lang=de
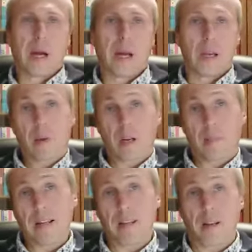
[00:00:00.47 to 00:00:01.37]
Liebe
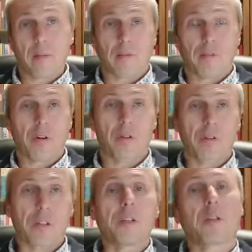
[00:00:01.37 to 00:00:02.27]
Gemeinde, liebe
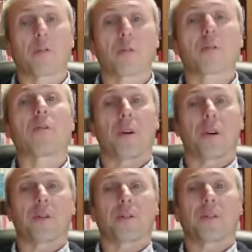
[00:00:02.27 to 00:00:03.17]
Freunde, ich grüße
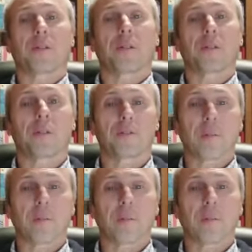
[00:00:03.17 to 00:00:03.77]
euch.